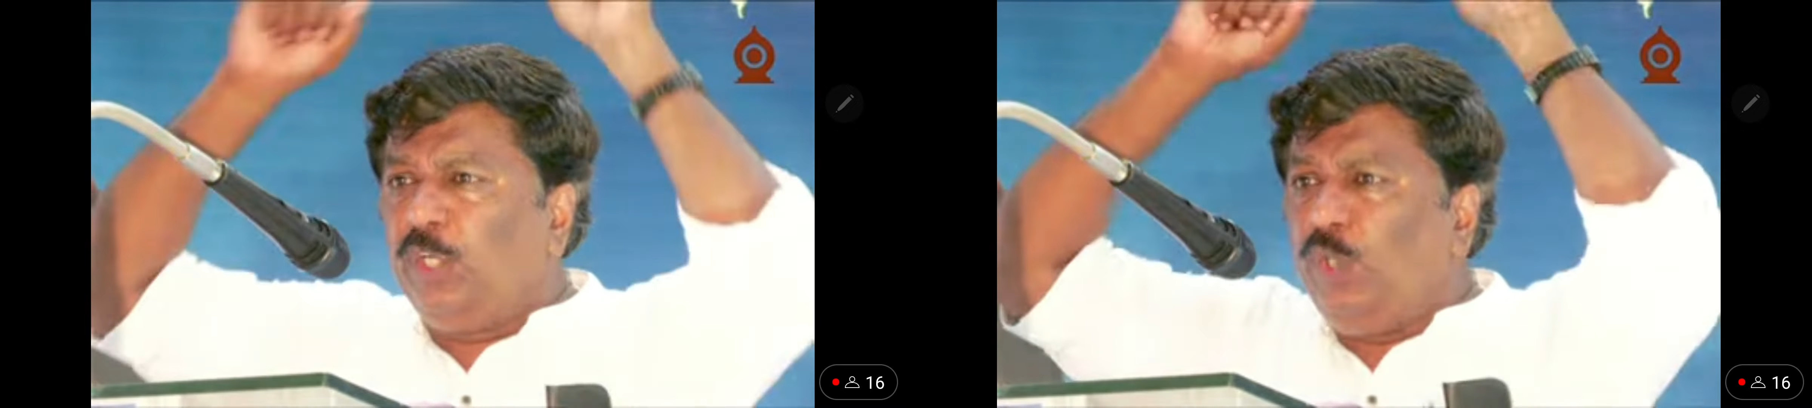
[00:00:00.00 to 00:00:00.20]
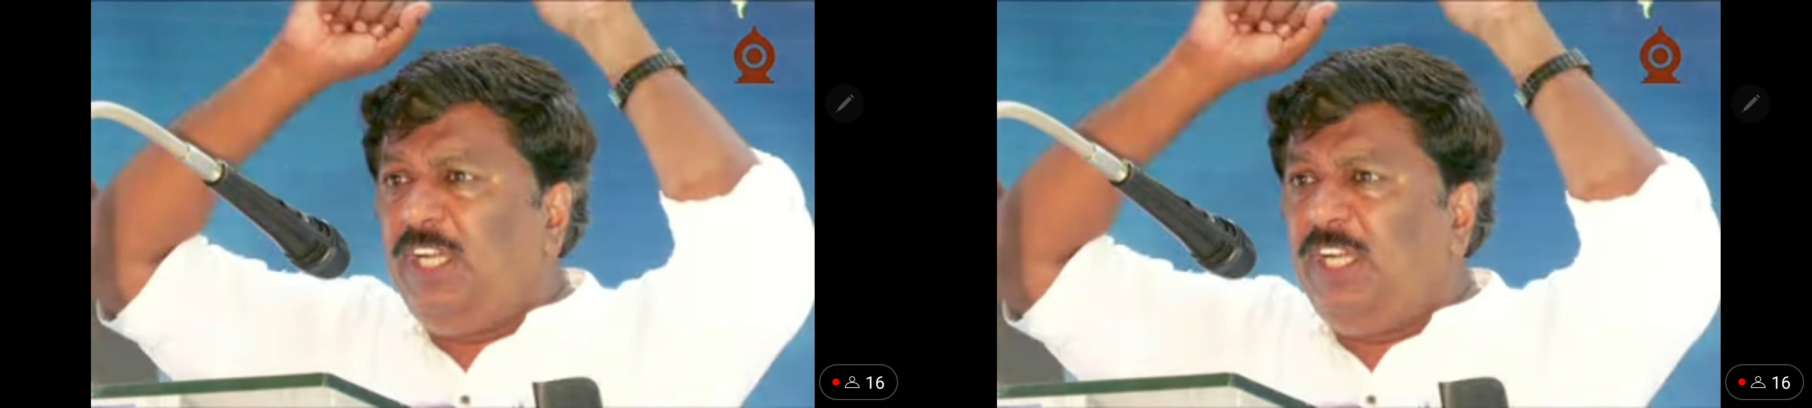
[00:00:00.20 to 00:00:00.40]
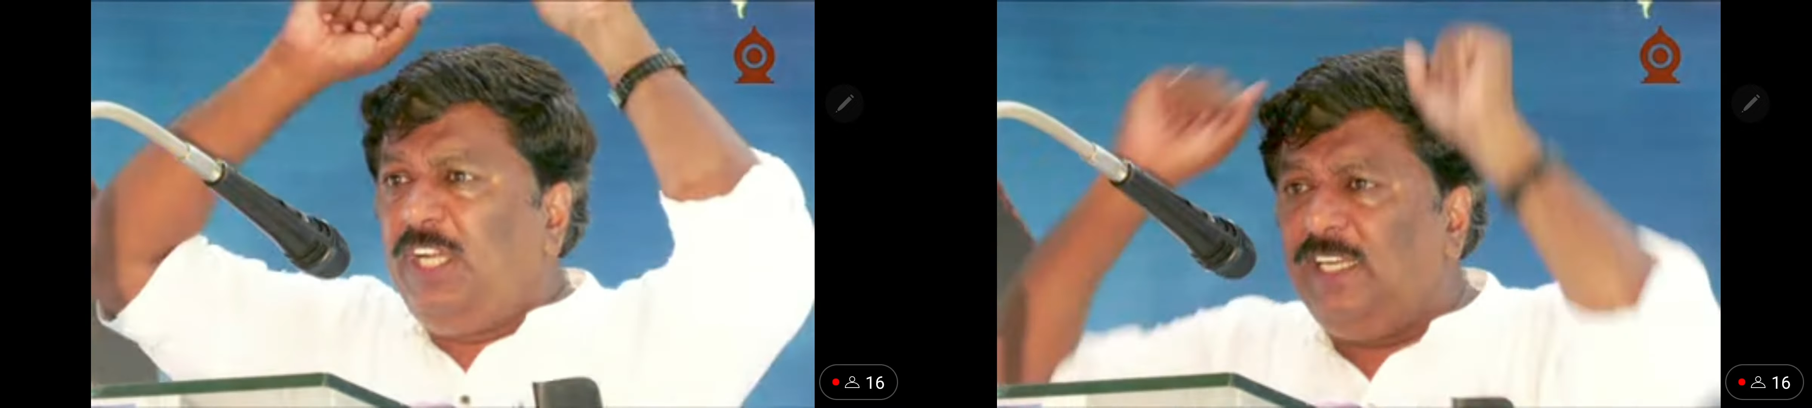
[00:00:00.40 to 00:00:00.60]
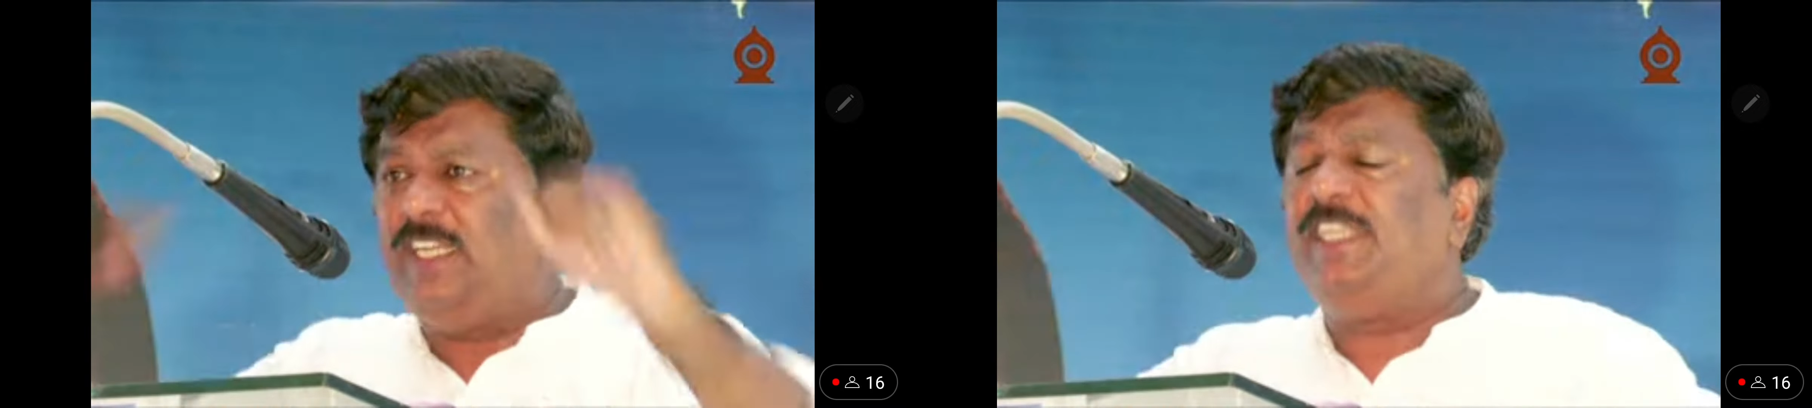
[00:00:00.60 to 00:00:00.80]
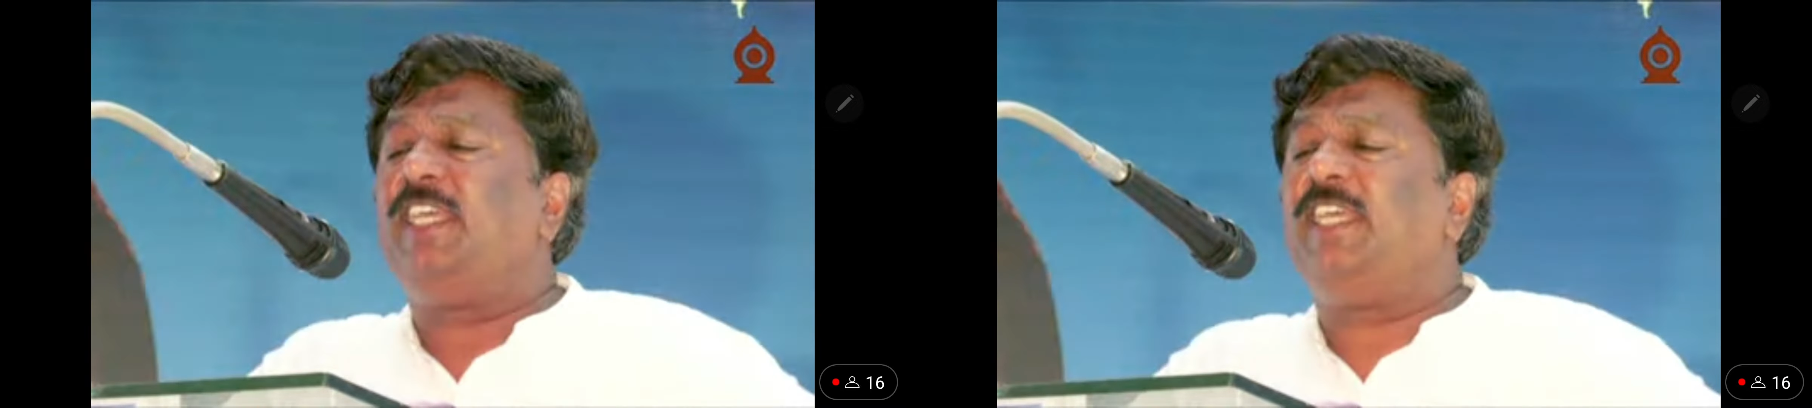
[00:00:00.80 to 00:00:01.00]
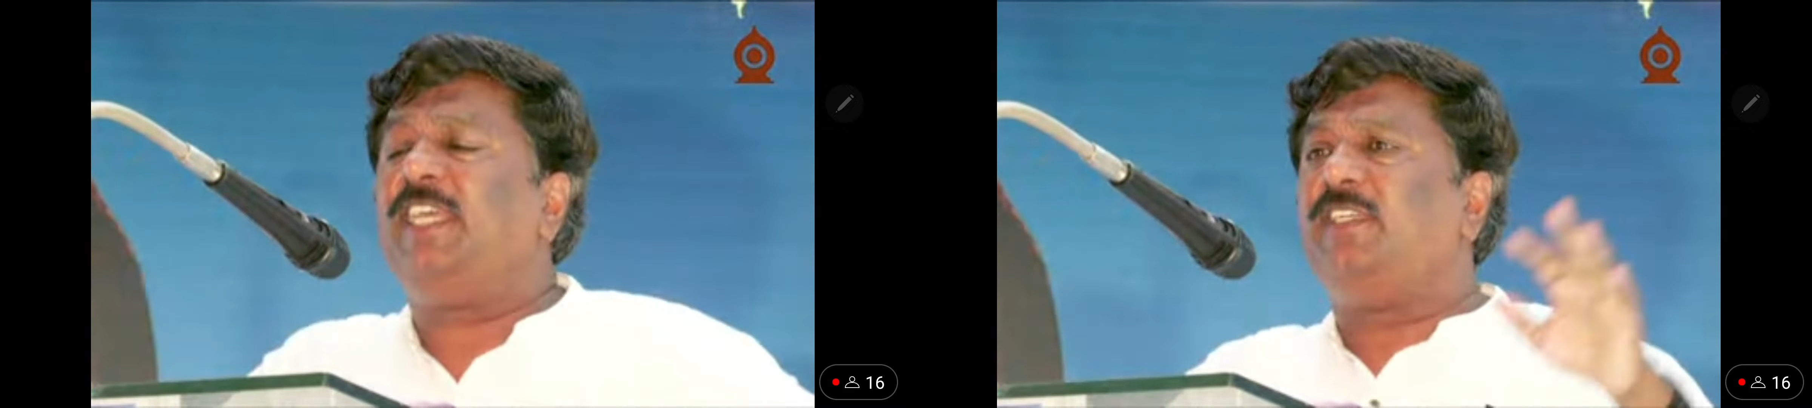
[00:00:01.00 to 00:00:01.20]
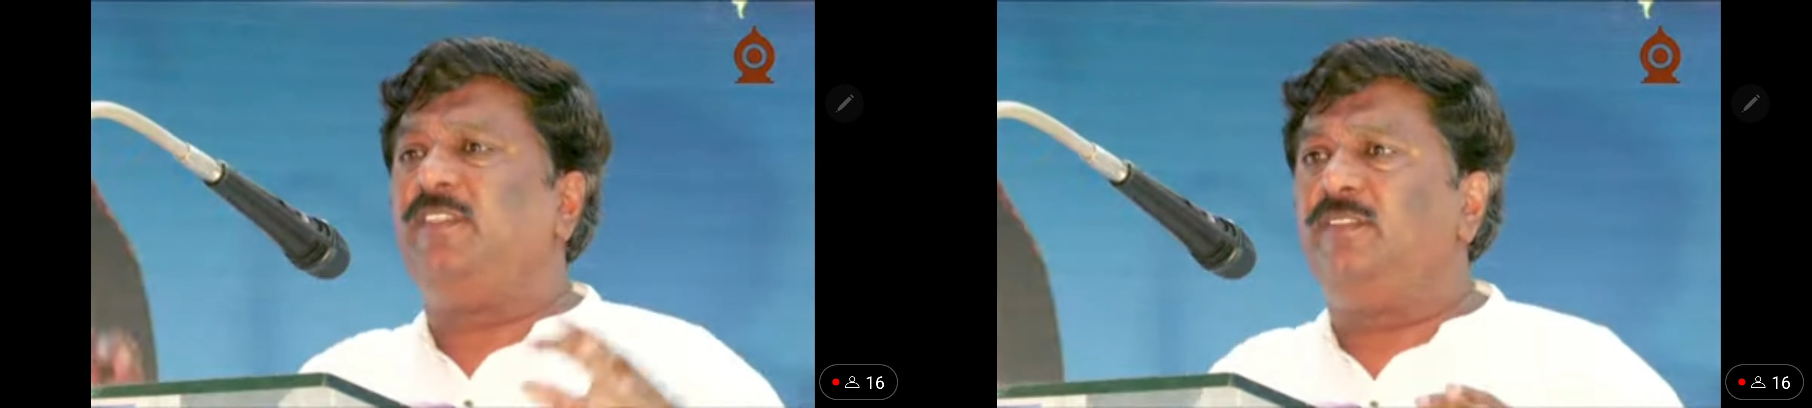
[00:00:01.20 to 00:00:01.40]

இருளில் தள்ளியது